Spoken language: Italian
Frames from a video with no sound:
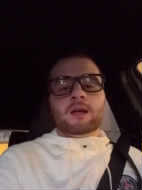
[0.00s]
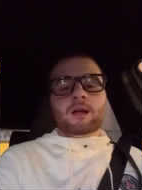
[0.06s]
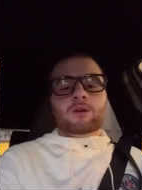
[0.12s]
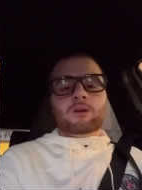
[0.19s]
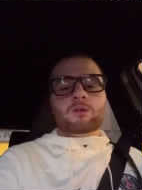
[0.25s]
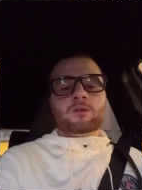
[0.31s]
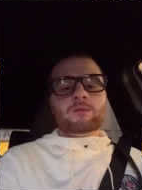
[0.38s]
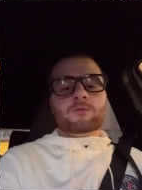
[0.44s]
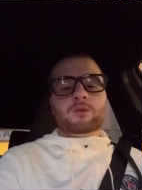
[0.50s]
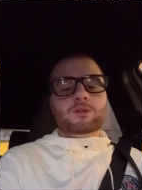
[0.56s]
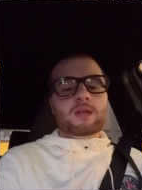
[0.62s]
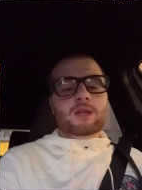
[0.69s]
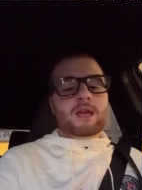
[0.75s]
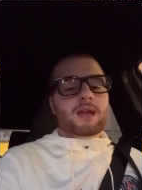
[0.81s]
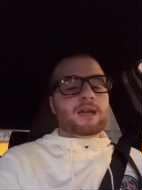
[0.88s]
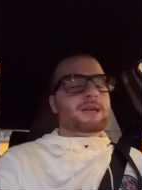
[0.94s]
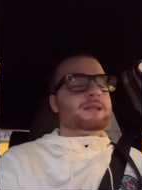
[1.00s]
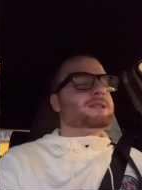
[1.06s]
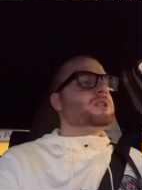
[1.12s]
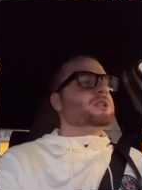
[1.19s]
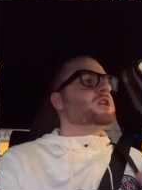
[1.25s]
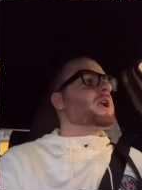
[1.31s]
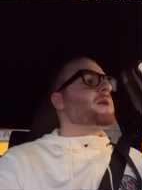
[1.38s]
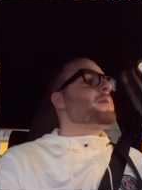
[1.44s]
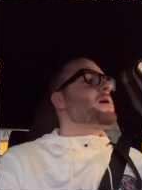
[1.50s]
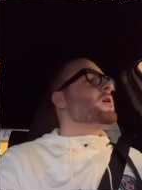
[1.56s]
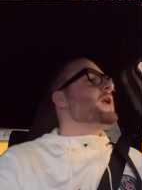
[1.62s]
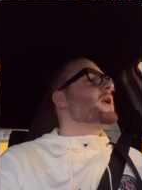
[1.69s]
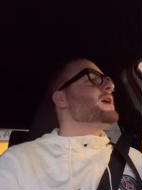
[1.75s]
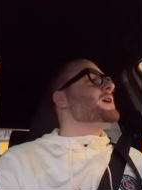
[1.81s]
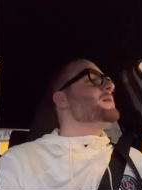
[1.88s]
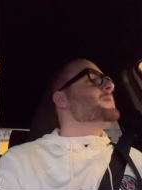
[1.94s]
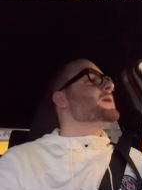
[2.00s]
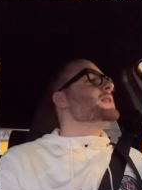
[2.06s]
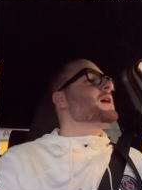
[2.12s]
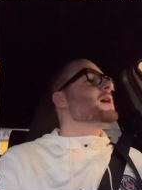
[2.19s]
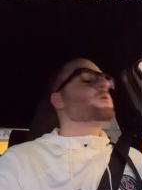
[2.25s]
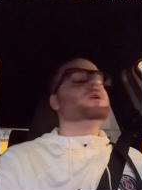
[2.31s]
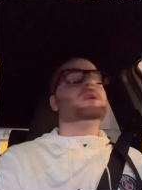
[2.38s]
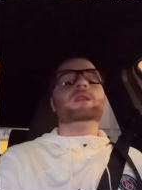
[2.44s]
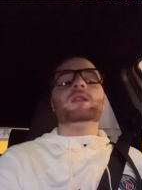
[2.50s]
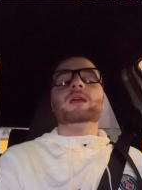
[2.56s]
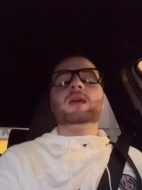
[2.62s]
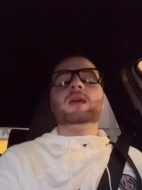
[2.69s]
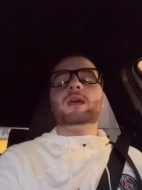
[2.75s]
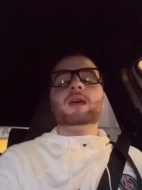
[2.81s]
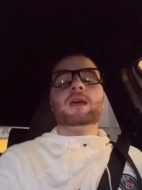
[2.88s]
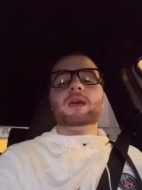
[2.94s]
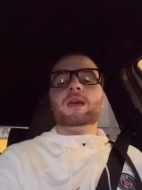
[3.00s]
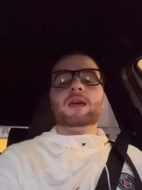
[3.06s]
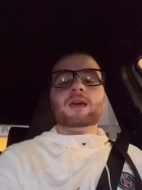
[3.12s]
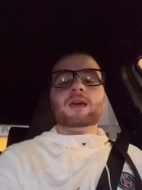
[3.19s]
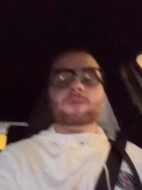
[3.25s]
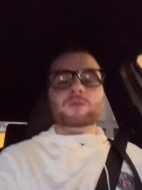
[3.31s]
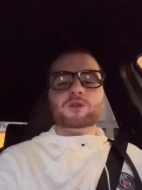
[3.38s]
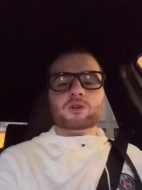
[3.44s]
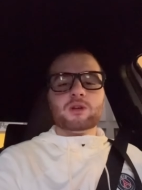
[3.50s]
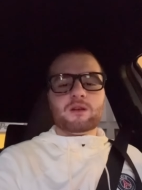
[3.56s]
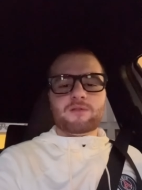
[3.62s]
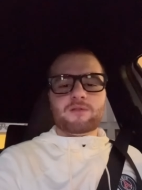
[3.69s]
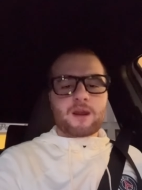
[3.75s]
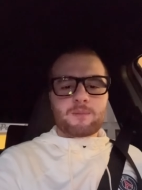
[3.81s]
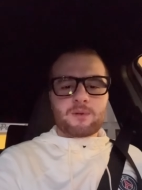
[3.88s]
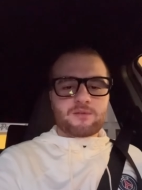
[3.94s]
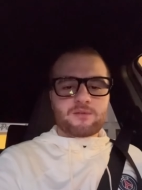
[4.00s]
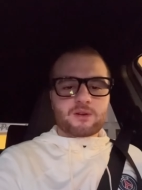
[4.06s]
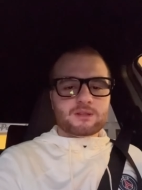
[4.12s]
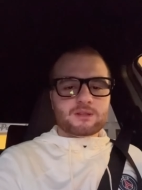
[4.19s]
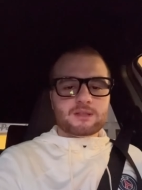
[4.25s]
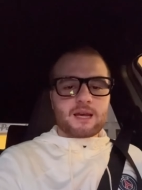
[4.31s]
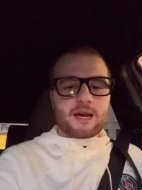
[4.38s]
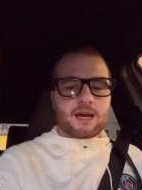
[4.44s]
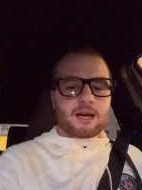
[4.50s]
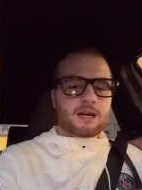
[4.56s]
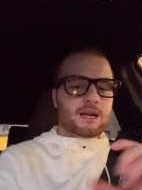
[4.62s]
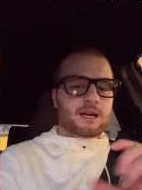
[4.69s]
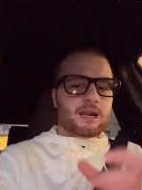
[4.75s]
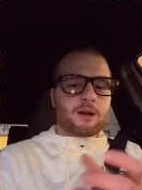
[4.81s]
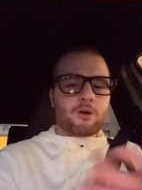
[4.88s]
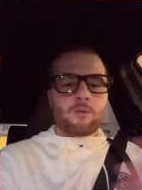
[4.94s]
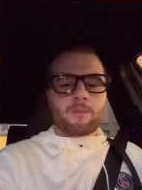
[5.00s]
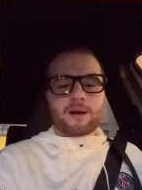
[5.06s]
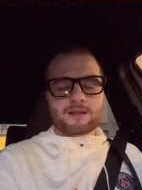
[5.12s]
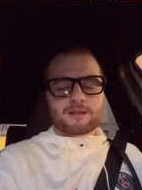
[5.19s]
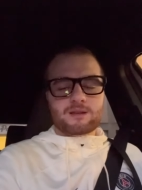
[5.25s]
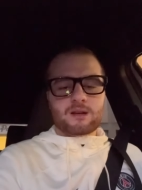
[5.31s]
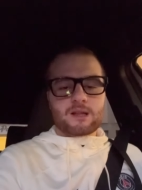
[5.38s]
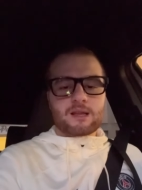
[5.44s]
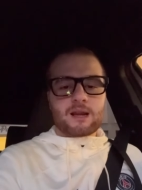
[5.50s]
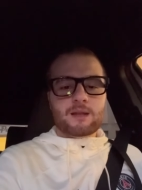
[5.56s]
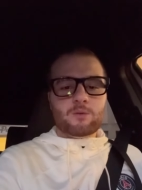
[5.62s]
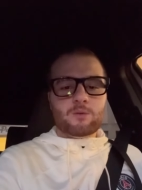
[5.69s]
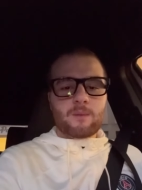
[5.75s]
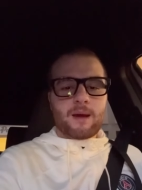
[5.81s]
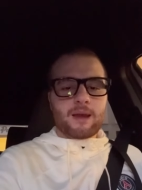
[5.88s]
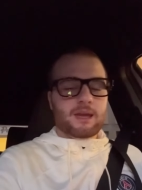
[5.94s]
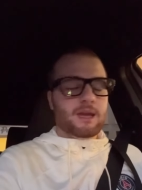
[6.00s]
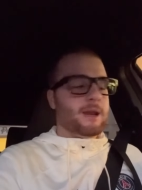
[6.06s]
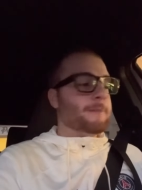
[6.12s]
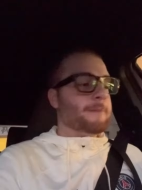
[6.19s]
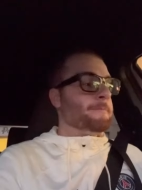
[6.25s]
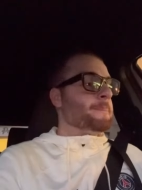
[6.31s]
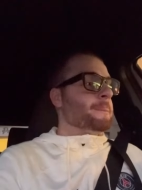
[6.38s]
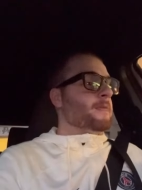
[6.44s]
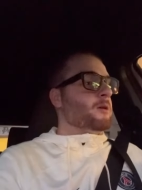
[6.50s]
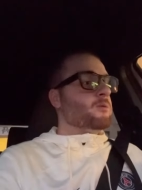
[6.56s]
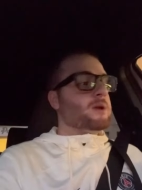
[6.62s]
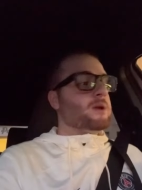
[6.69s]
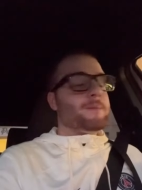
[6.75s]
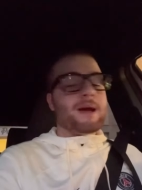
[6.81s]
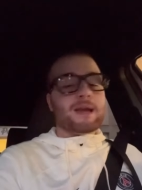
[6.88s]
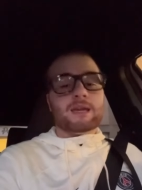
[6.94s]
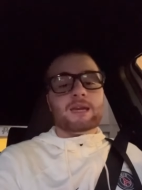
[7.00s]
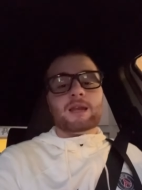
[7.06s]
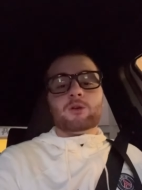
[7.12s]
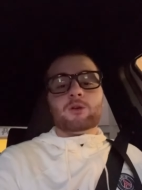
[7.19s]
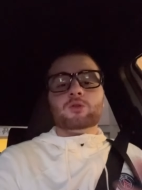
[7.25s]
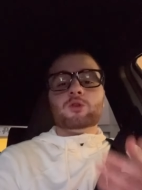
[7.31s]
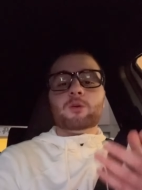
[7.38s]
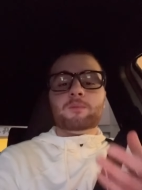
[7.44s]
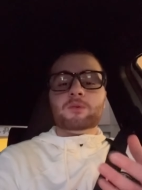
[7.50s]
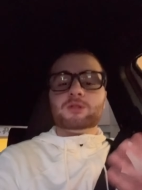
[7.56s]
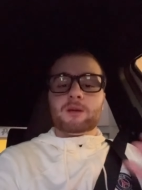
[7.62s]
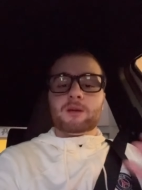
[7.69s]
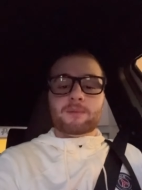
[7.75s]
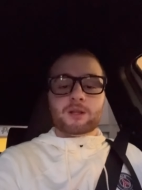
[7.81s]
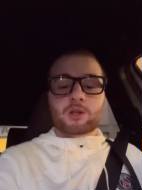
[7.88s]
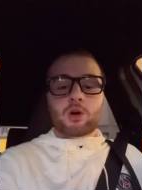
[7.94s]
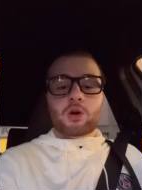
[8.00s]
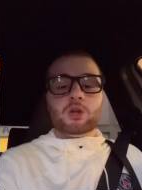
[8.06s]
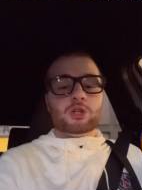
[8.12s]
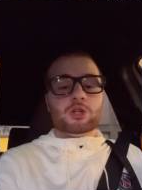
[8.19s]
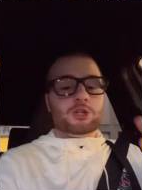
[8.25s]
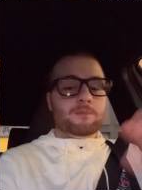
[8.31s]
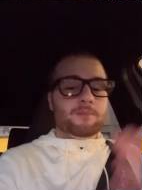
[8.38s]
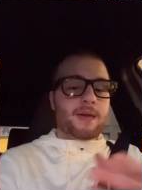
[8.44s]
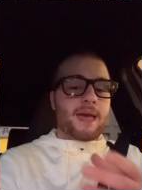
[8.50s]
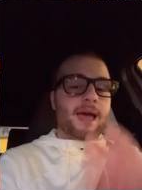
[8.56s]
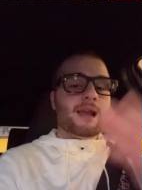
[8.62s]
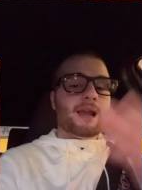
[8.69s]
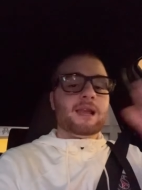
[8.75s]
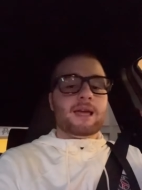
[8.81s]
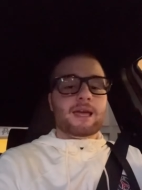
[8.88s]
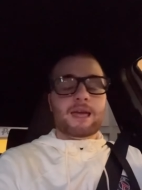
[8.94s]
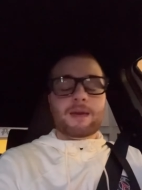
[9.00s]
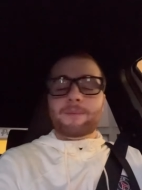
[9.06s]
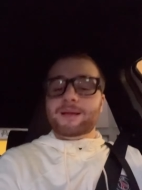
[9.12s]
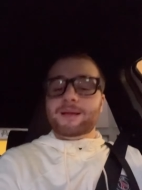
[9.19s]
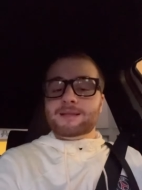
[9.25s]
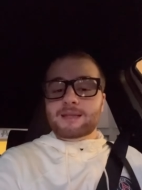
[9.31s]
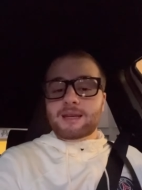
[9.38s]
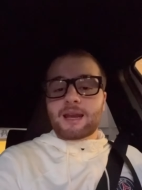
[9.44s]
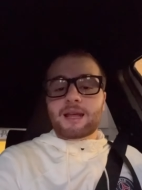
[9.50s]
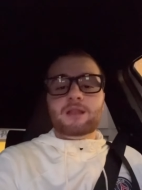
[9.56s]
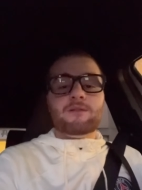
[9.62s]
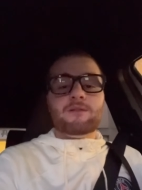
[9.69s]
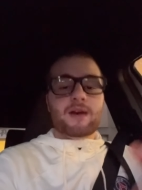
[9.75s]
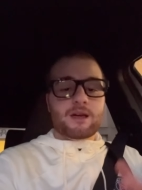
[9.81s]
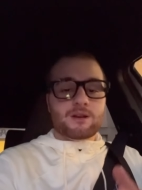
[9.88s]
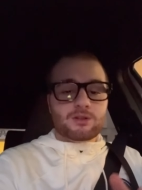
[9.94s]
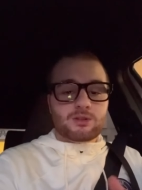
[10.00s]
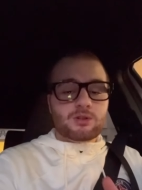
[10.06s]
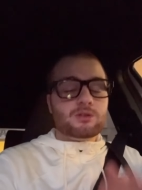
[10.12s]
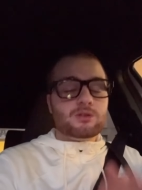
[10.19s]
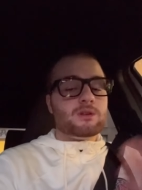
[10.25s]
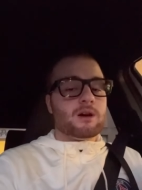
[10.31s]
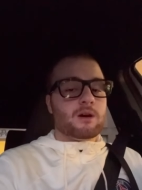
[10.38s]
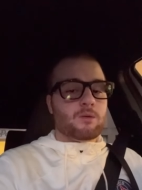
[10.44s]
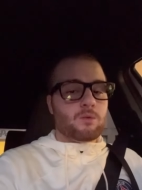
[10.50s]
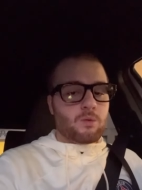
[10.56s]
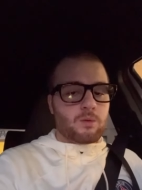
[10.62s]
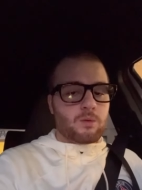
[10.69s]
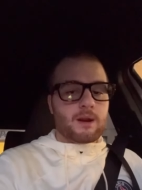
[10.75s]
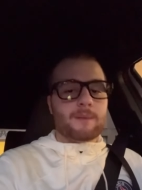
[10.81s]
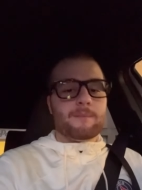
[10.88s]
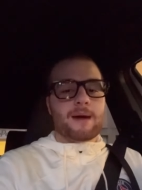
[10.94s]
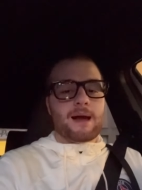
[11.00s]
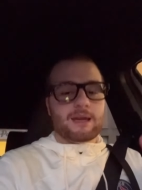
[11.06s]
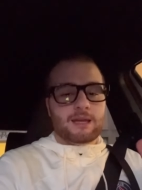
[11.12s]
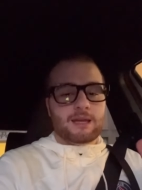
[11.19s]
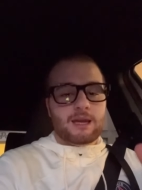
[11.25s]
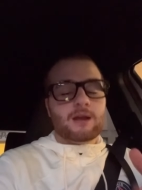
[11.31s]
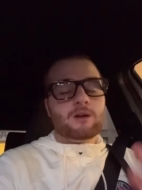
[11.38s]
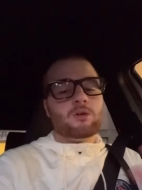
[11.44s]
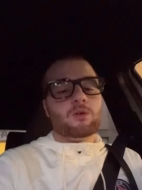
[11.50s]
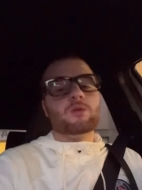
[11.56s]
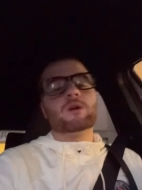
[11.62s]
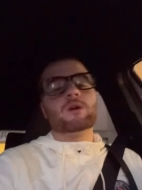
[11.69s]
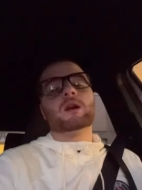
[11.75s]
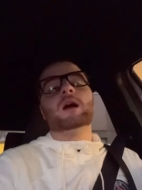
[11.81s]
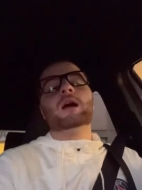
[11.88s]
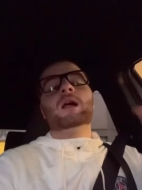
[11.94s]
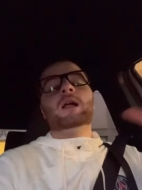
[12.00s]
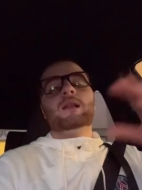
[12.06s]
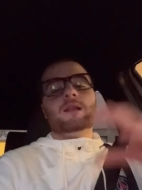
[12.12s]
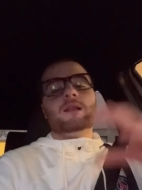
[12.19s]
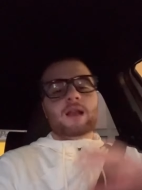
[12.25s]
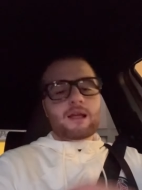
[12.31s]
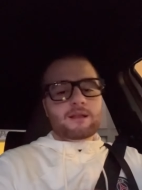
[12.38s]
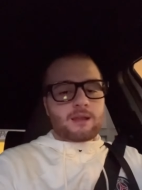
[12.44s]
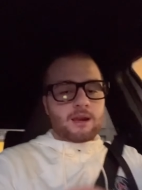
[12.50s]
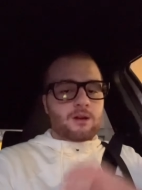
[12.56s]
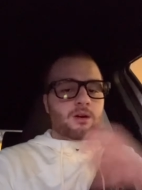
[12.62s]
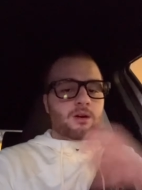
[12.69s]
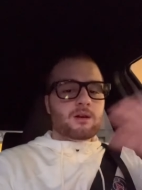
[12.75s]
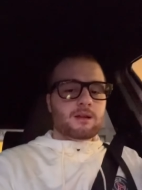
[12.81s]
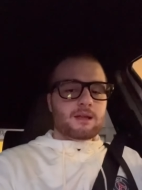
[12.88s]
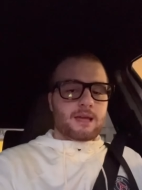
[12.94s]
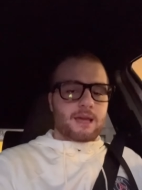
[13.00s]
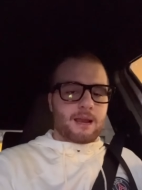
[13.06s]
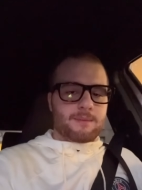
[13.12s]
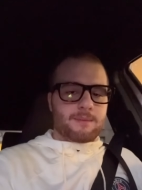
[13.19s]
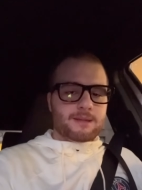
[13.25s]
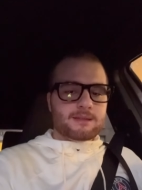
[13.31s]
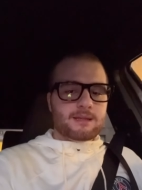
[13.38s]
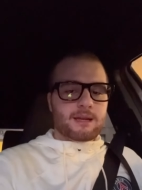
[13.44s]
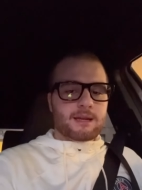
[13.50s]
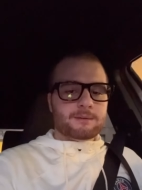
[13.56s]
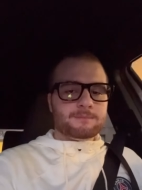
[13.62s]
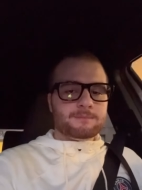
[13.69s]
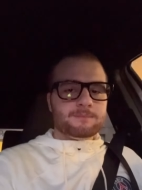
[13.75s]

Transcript: Non vuol dire che se c'è la parola ibrida, quindi bisogna fare per forza eh, la comparazione tra le due macchine. Una macchina con doppio serbatoio GPL e benzina è diverso da una macchina con l'elettrico e la benzina.